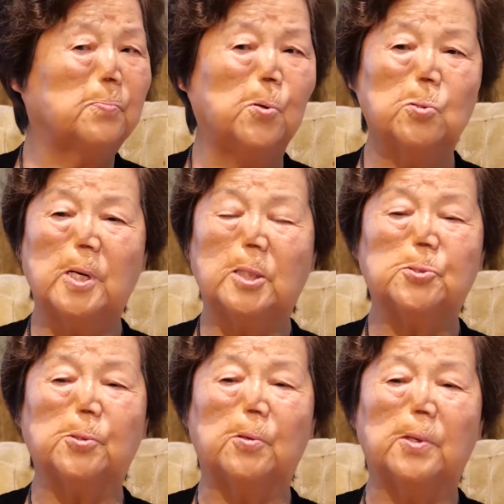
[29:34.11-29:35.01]

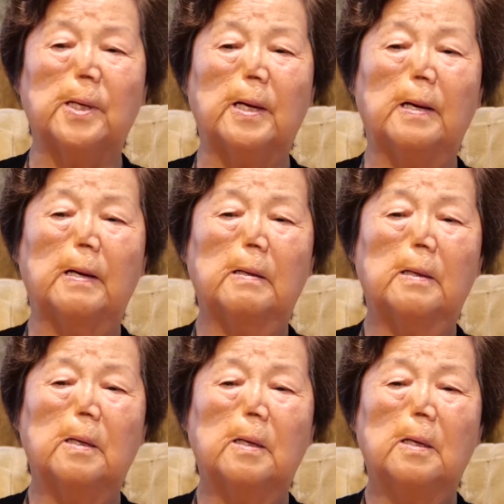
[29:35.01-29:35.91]
몰랐죠. 예.
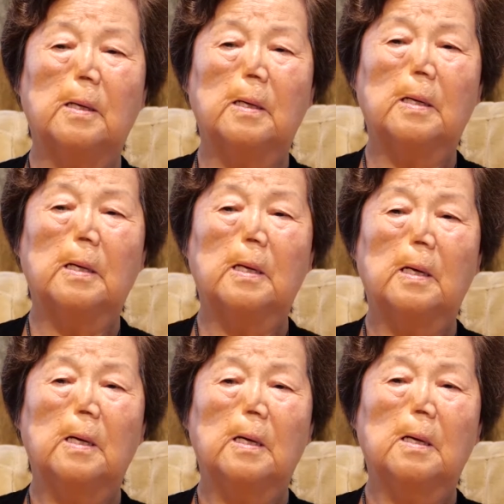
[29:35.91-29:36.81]
음.
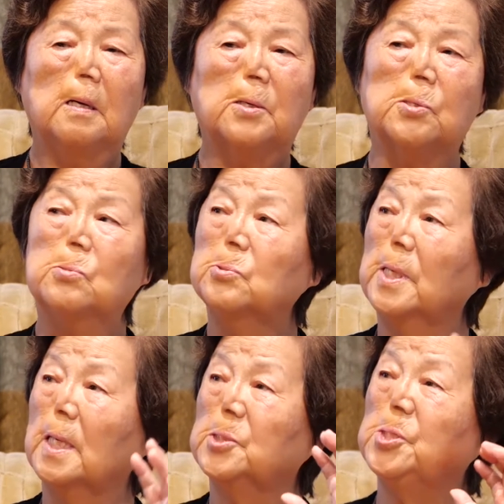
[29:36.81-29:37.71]
그리고
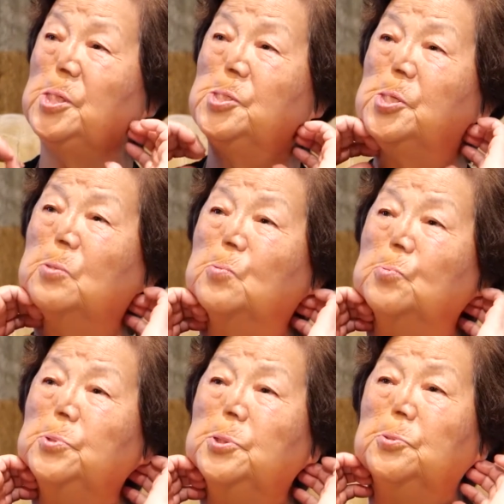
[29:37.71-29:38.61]
내가
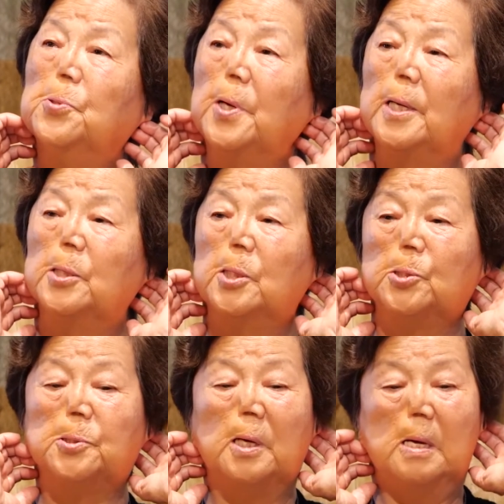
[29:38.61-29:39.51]
79년도에 여기
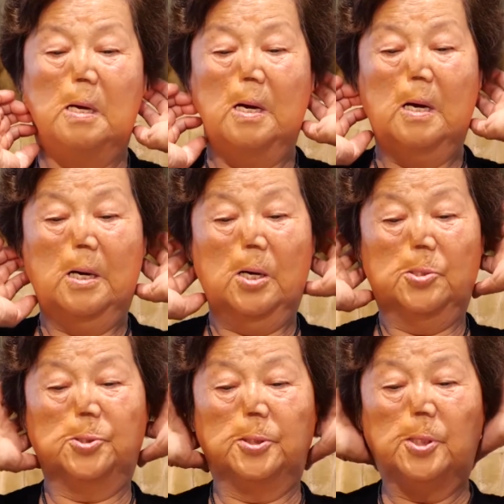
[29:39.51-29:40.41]

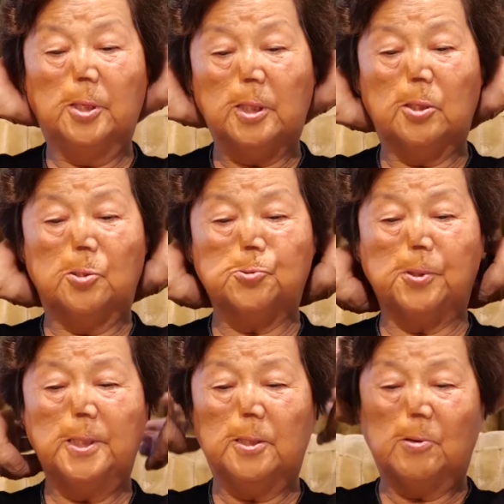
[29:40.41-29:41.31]
서전 여기
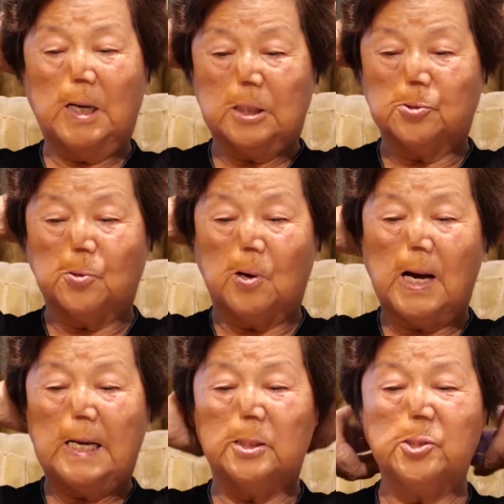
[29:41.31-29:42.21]
스웨덴 와가지고
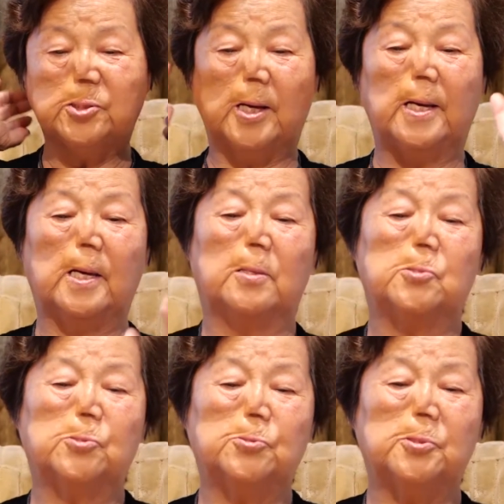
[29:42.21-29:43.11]
한인사에
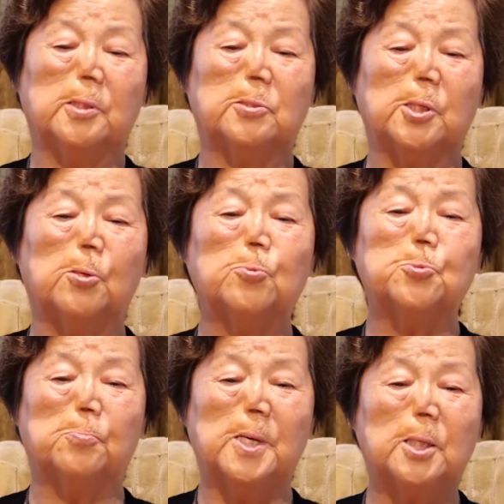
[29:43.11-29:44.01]
일도
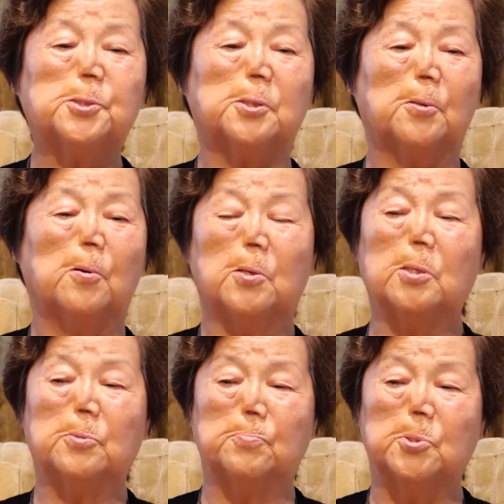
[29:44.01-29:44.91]
좀 했어요. 예.
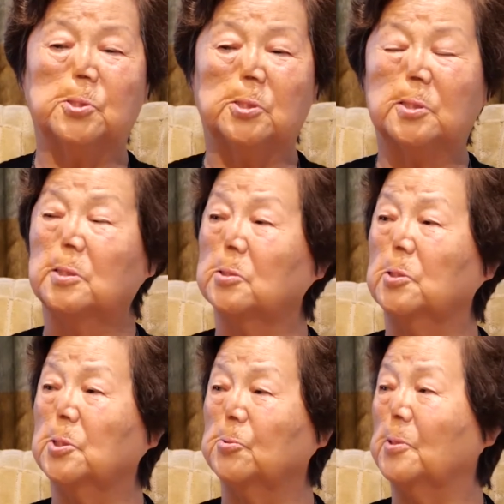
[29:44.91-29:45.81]
그, 뭐 그, 그,
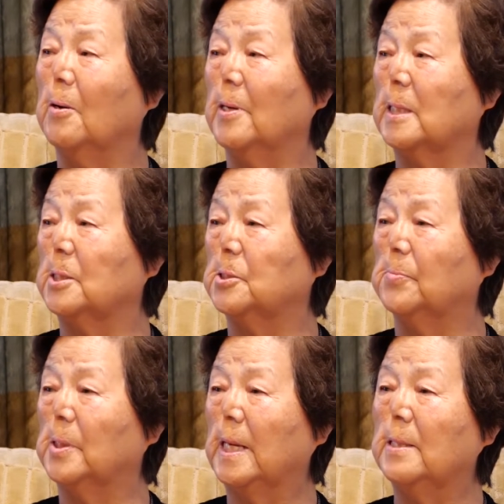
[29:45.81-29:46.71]
거기도 나와
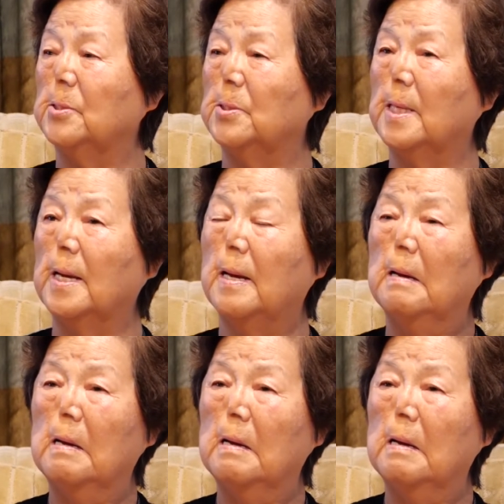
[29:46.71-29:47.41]
있겠지만 했는데